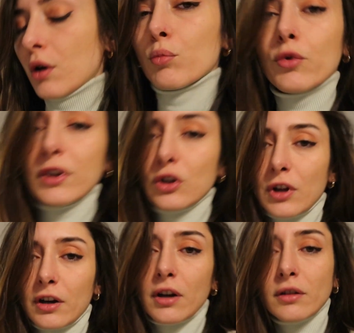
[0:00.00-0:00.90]
Bu
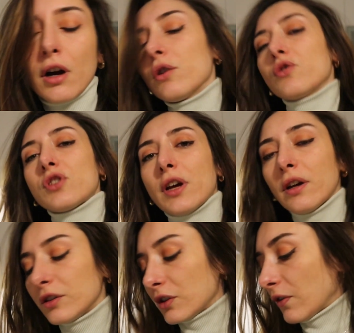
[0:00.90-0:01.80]
videolardan daha
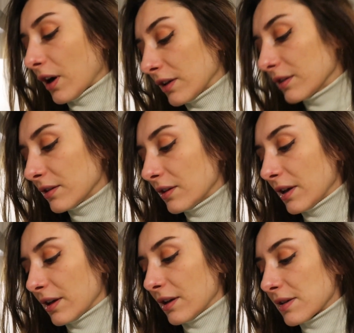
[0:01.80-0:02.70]
önce işte farkındalıkla
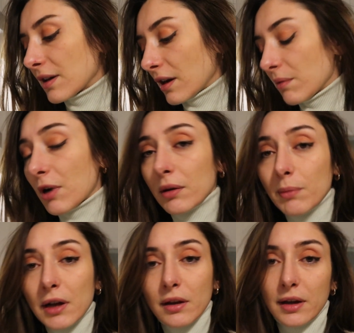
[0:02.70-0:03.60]
ilgili, sigarayı
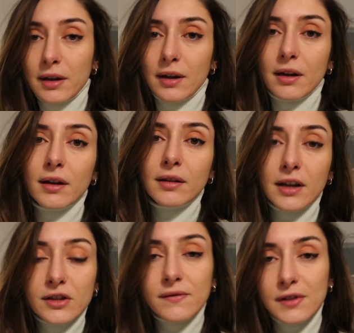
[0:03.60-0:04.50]
bırakmakla ilgili
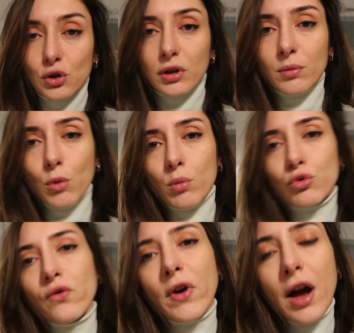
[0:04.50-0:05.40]
değişik videolarım
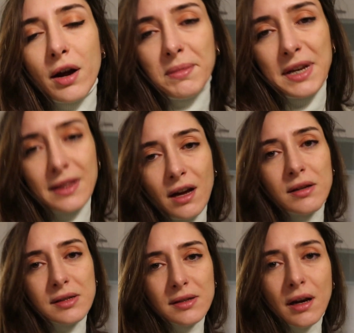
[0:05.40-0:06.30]
olmuştu ve her birinde
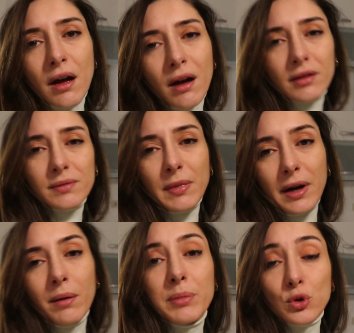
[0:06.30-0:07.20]
aslında
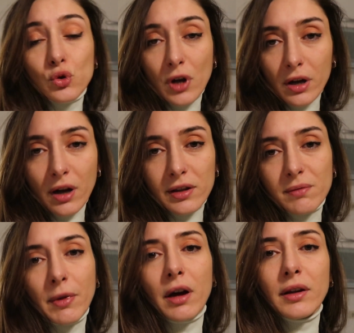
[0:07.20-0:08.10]
hayatıma bir düzen
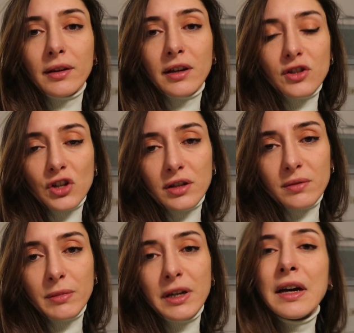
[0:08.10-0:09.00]
katma ya da
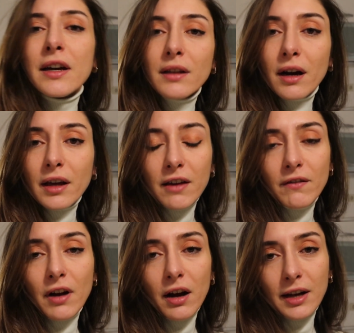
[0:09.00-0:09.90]
yaşantımı daha
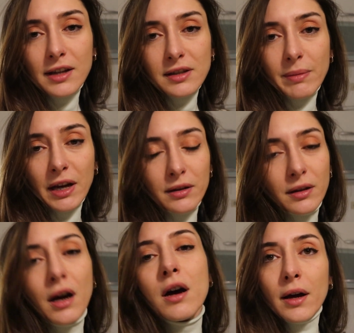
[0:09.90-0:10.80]
keyifli hale getirmek
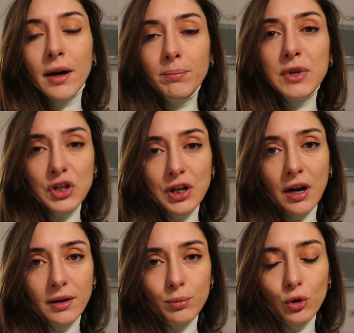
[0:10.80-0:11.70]
adına hep bir
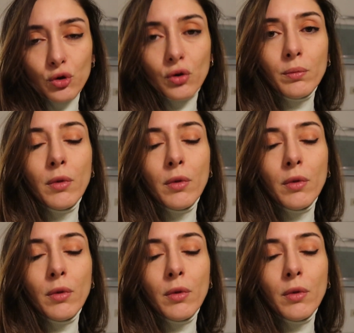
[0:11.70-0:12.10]
şeyler yapıyordum.